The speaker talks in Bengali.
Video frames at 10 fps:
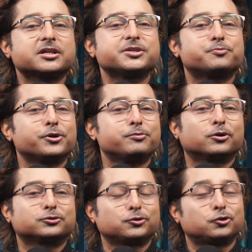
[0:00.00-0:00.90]
রাশি
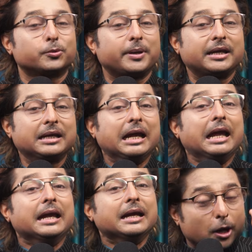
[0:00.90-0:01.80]
পরিবর্তন করবে
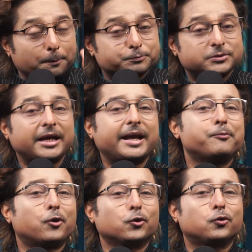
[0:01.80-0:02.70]
সব থেকে
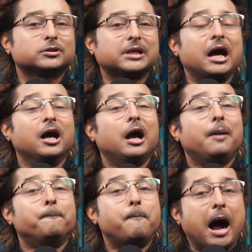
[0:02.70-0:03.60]
বড় কথা
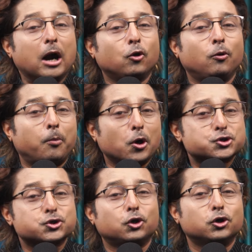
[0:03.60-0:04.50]
বারো
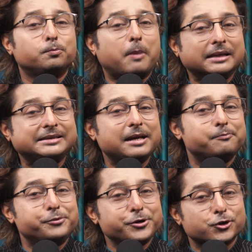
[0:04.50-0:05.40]
বছর বাদে
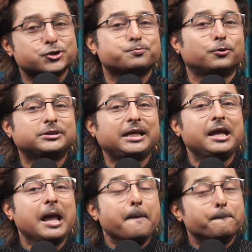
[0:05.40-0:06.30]
বৃহস্পতি
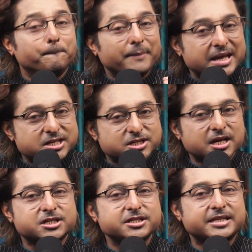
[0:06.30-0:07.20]
মেষ
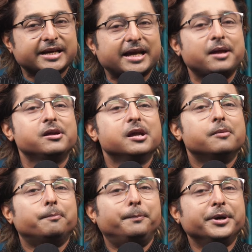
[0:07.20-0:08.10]
রাশি থেকে
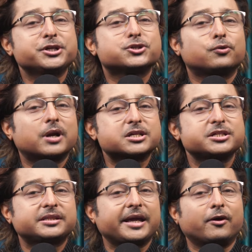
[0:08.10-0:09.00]
বৃষ
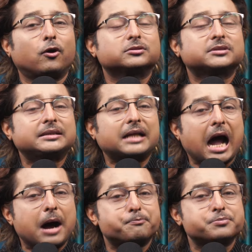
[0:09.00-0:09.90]
রাশিতে অর্থাৎ
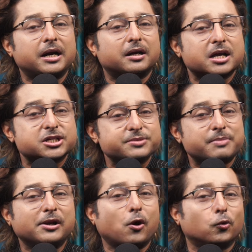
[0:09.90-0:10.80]
আপনার রাশি
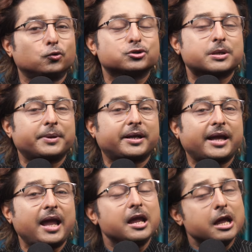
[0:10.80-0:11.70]
বা লগ্ন
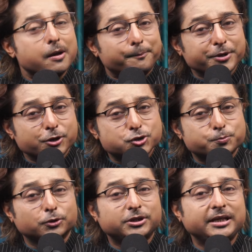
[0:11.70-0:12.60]
সাপেক্ষে
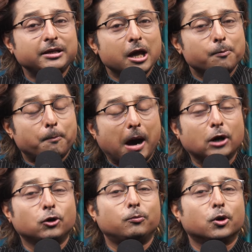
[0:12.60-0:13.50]
বৃহস্পতি
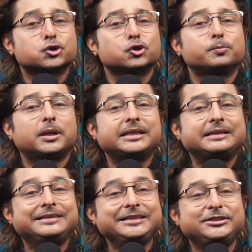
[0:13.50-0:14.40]
বারো বছর বাদে
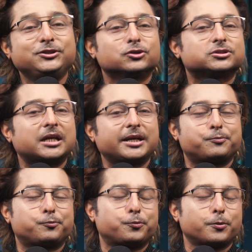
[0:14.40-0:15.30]
দ্বিতীয় স্থানে
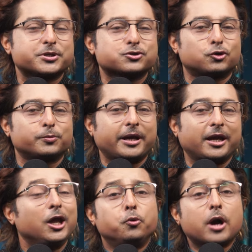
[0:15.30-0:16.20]
প্রবেশ করবে
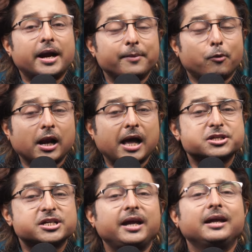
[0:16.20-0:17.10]
পুরাণে বলা
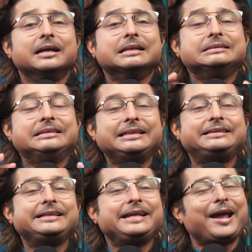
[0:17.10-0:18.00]
আছে
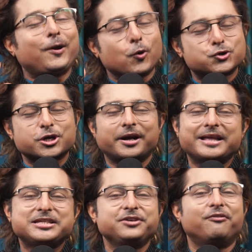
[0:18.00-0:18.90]
দ্বিতীয়
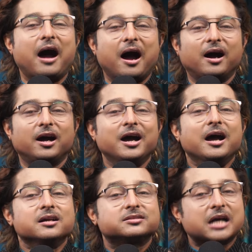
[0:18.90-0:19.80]
গোচরে জীবা
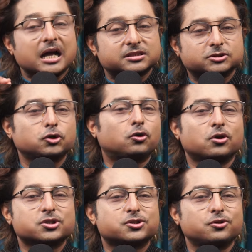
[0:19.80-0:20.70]
স্বাস্থ্য
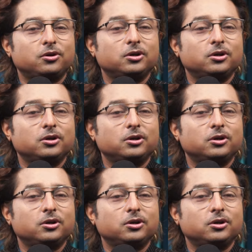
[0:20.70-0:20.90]
কষ্ট